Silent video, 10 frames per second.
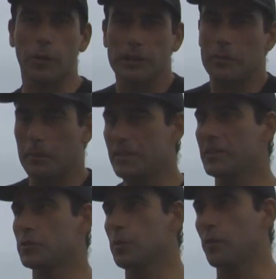Porque es el primer
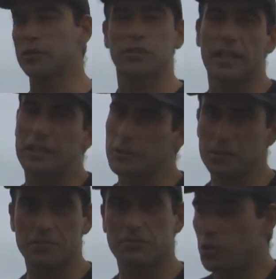circuito profesional,
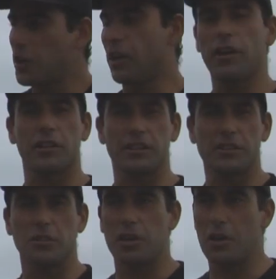entonces estoy dedicado a la
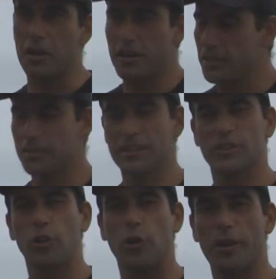organización ahora y
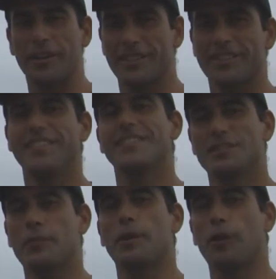todo bien
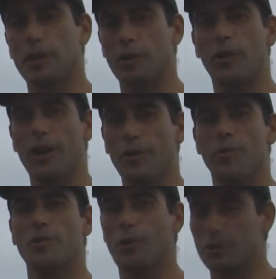siempre corriendo olas con
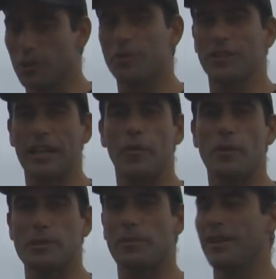mucho gusto, que es lo
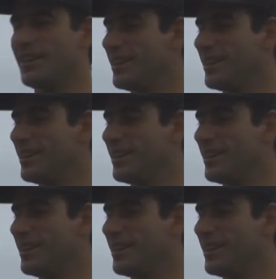principal.